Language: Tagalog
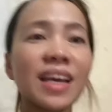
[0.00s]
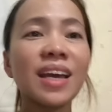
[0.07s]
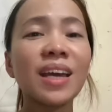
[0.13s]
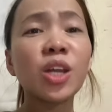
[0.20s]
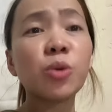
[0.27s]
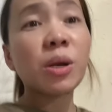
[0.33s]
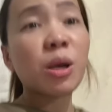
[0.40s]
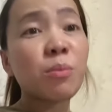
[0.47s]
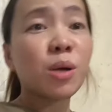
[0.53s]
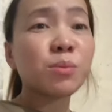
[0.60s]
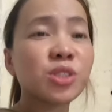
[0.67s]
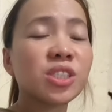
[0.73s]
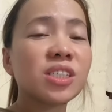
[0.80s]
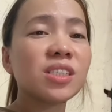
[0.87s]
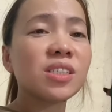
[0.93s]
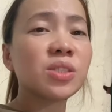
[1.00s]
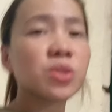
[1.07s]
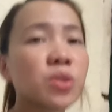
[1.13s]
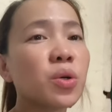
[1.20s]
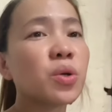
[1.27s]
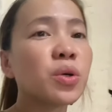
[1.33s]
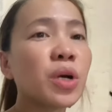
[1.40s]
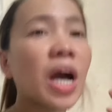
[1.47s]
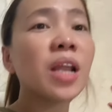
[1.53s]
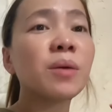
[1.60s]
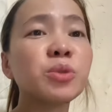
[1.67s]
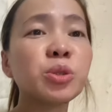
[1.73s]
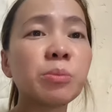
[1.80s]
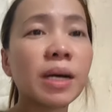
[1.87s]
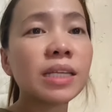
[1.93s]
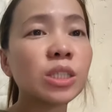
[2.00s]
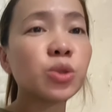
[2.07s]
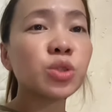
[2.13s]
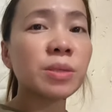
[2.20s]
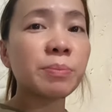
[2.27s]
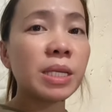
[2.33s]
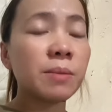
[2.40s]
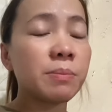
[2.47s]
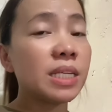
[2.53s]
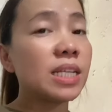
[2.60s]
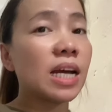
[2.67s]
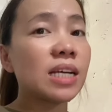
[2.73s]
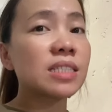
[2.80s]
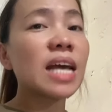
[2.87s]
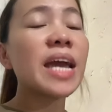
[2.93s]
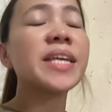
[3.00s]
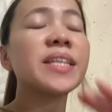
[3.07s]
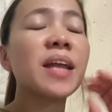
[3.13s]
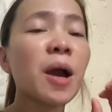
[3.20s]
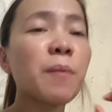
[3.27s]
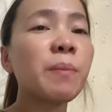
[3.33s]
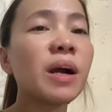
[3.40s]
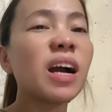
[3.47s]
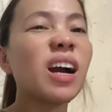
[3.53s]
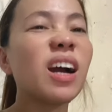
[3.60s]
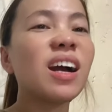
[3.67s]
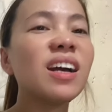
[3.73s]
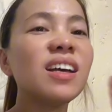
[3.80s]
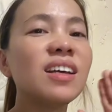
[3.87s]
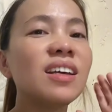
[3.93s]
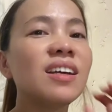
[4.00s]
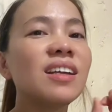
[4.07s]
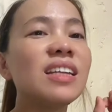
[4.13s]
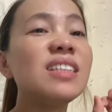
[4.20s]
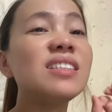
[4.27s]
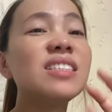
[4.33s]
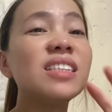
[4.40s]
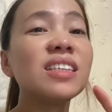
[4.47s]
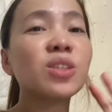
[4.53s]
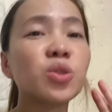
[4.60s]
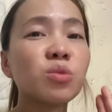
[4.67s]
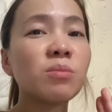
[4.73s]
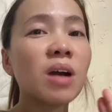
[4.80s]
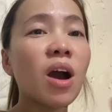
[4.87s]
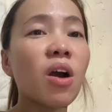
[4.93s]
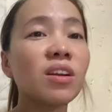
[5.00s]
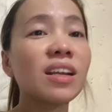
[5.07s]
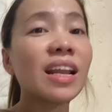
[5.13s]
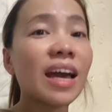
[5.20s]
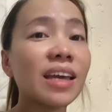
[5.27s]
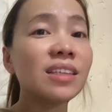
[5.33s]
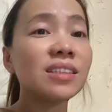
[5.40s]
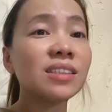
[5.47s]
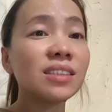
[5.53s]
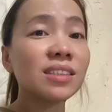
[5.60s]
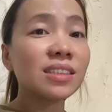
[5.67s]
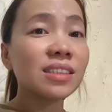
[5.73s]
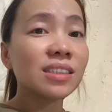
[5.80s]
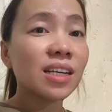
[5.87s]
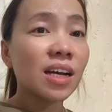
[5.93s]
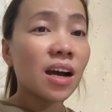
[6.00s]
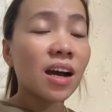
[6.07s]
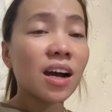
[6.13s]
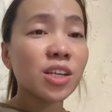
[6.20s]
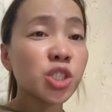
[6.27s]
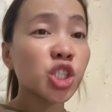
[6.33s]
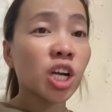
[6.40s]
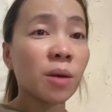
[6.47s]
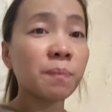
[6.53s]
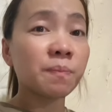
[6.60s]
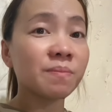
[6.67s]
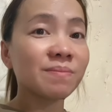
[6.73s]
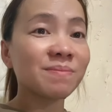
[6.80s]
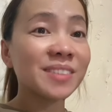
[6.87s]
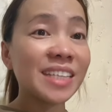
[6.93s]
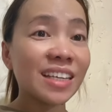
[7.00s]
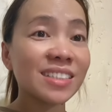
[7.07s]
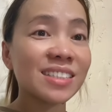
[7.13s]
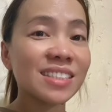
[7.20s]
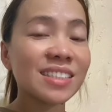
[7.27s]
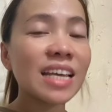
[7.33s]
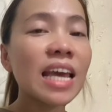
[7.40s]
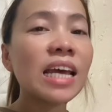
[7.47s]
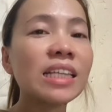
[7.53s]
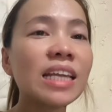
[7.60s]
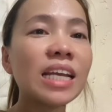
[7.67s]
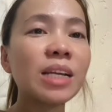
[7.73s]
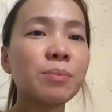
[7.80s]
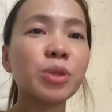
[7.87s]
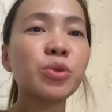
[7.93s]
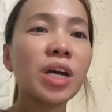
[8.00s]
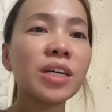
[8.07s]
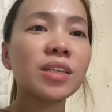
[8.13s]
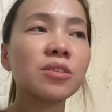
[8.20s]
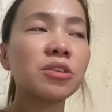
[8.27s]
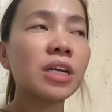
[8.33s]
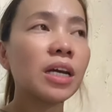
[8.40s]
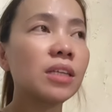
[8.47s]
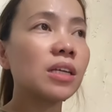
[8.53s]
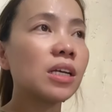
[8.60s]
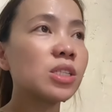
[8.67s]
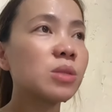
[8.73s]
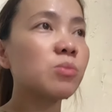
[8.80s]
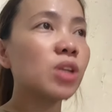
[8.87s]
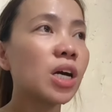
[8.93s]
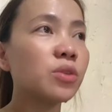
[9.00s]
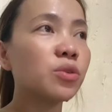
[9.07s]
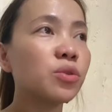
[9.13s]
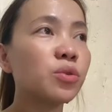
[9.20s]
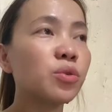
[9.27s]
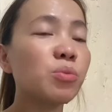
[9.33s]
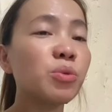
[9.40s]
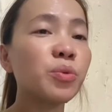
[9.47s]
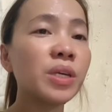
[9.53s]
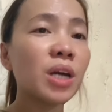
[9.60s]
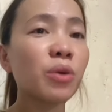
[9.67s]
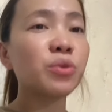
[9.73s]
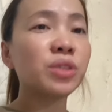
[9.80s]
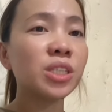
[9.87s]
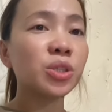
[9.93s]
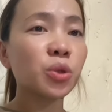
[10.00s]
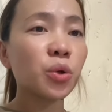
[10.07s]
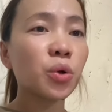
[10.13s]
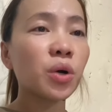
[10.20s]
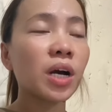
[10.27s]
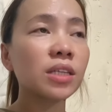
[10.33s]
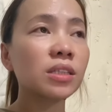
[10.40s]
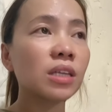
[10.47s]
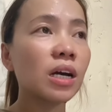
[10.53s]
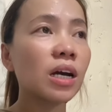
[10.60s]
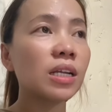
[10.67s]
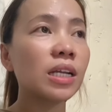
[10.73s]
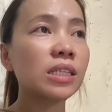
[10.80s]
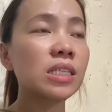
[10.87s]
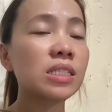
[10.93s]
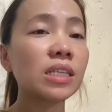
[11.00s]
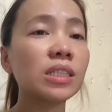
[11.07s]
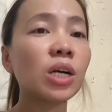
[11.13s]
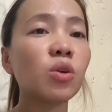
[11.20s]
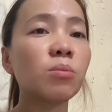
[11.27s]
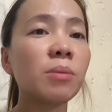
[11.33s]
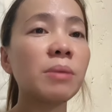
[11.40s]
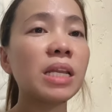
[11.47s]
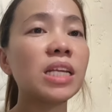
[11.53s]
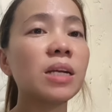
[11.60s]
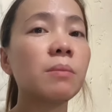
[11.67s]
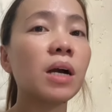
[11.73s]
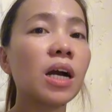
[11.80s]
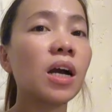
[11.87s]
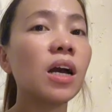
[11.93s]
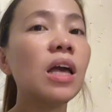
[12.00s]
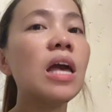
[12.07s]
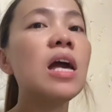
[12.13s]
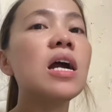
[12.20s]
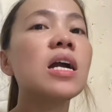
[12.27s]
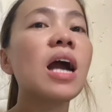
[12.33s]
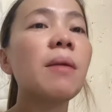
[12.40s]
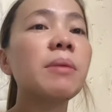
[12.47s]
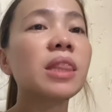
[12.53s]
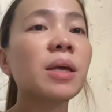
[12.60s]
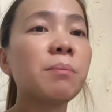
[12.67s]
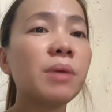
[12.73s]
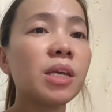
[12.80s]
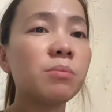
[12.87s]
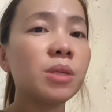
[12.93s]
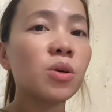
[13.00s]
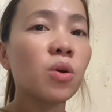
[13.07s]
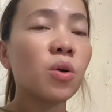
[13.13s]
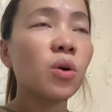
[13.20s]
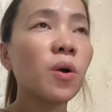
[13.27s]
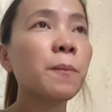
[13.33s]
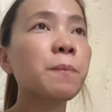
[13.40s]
Hello mga momshi! So, alam nyo ba dito sa Pilipinas ay napaka-legit yung mga online uh, shop? Yes. Dahil napatunayan ko yan, dahil simula nung umuwi ako dito at uh, nag-decide ako mamili ng mga gamit ng baby ko,